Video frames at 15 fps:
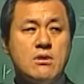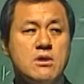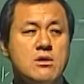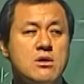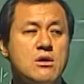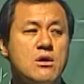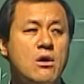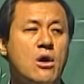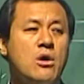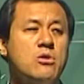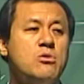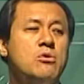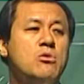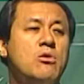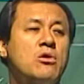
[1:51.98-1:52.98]

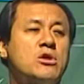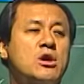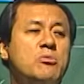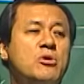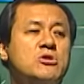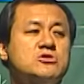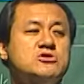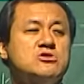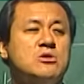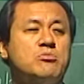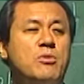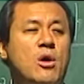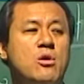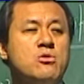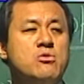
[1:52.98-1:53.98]
아유 어깨 벌어진
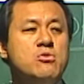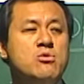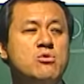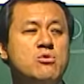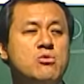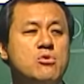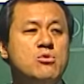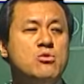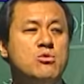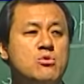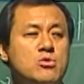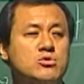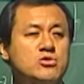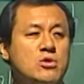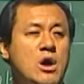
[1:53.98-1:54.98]
것봐 아유
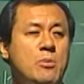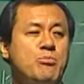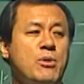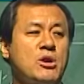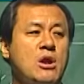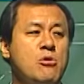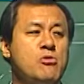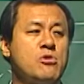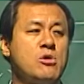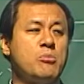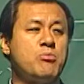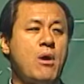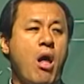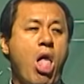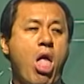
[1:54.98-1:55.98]
저 갑바 나온
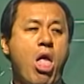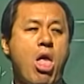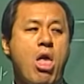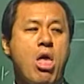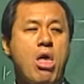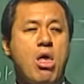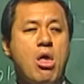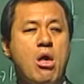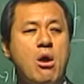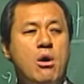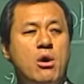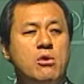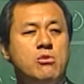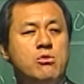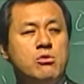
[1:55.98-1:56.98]
것봐
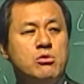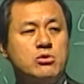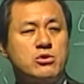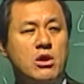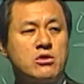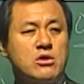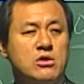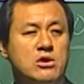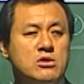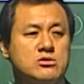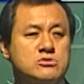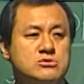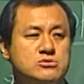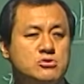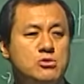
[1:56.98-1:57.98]
아유 세상에
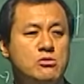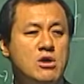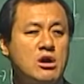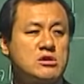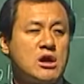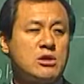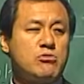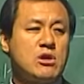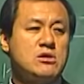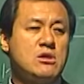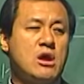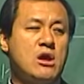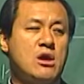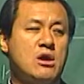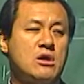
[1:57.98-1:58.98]
총각 다
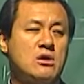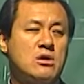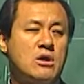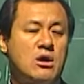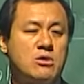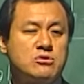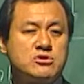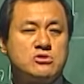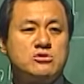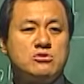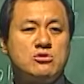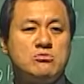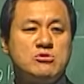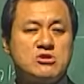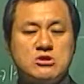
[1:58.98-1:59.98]
됐네 저
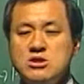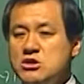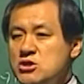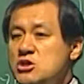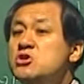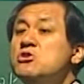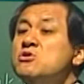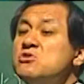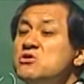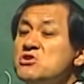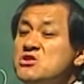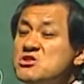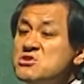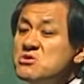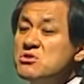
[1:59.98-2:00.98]
정도면 이러는 거
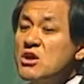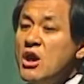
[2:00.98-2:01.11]
있죠 이게